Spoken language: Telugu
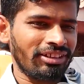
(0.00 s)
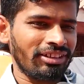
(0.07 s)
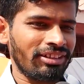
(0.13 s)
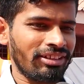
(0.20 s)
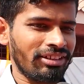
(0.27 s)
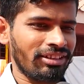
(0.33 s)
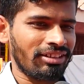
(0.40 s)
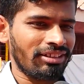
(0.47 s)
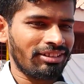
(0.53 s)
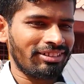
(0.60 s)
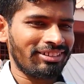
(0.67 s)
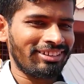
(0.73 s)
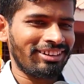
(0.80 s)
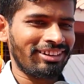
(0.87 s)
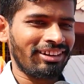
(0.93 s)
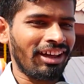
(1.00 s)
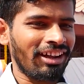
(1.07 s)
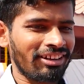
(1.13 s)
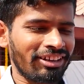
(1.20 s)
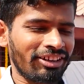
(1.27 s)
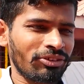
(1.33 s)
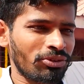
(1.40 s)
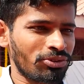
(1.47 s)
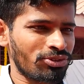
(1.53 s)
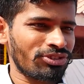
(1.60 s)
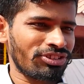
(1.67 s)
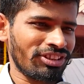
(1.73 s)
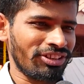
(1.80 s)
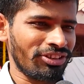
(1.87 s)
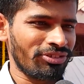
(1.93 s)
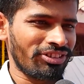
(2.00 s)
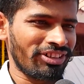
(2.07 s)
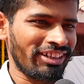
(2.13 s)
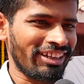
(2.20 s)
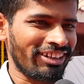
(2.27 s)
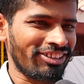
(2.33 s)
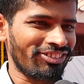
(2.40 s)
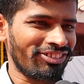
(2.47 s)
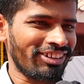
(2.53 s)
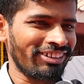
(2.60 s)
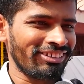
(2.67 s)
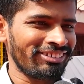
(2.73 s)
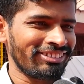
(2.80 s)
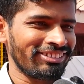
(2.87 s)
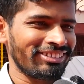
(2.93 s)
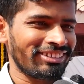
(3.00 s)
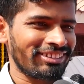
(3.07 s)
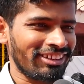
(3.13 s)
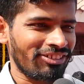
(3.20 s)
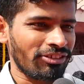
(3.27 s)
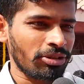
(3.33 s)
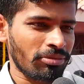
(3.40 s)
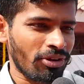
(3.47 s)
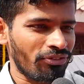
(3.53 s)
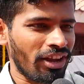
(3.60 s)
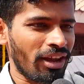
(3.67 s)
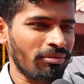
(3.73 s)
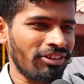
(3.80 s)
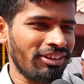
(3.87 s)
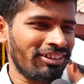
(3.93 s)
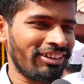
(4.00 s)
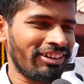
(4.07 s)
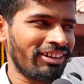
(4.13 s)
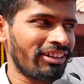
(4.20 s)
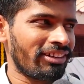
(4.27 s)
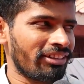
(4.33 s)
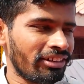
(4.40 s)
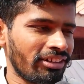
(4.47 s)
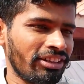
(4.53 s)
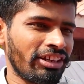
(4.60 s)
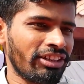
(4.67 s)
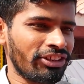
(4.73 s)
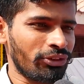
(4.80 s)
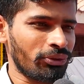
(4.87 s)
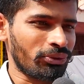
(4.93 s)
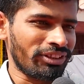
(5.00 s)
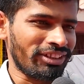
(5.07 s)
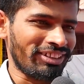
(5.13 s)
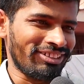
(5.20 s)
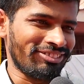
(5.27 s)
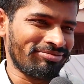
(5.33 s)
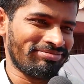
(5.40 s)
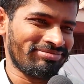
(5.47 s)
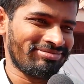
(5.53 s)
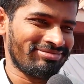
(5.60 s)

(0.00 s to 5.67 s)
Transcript: అంటే నాన్నగారు కొంచెం తిరిగేవారండి యాక్టివ్గా తర్వాత మా ఫ్యామిలీలో ఏంటంటే నేనే తిరుగుతున్నాను నేను